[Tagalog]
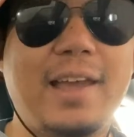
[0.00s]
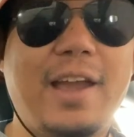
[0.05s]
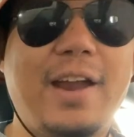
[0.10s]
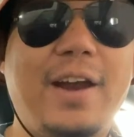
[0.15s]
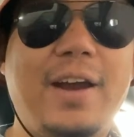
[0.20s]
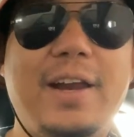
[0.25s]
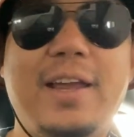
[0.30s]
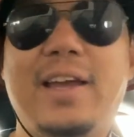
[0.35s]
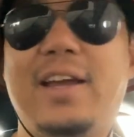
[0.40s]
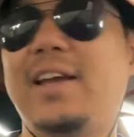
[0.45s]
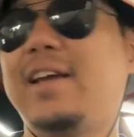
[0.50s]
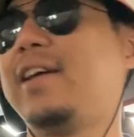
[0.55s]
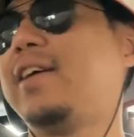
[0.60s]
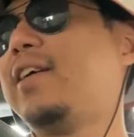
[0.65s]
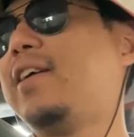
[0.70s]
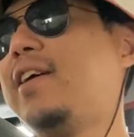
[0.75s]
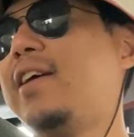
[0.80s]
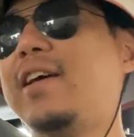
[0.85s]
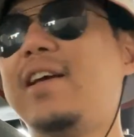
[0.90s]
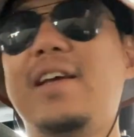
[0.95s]
area.
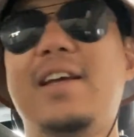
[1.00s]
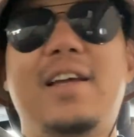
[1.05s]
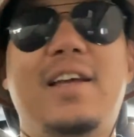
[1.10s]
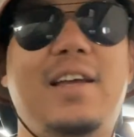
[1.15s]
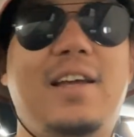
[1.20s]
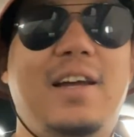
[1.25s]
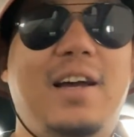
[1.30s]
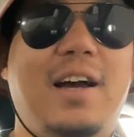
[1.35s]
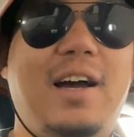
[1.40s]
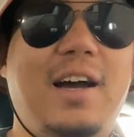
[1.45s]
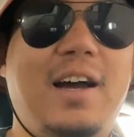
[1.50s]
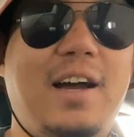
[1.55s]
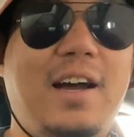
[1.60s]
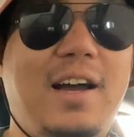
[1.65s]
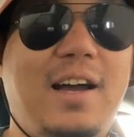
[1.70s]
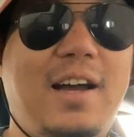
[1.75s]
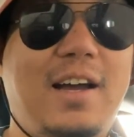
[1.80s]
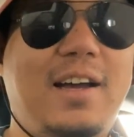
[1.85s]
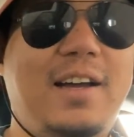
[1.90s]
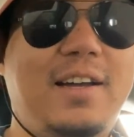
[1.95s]

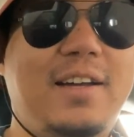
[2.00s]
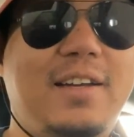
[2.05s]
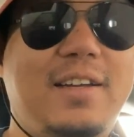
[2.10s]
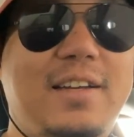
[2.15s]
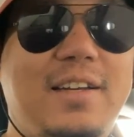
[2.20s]
Uh,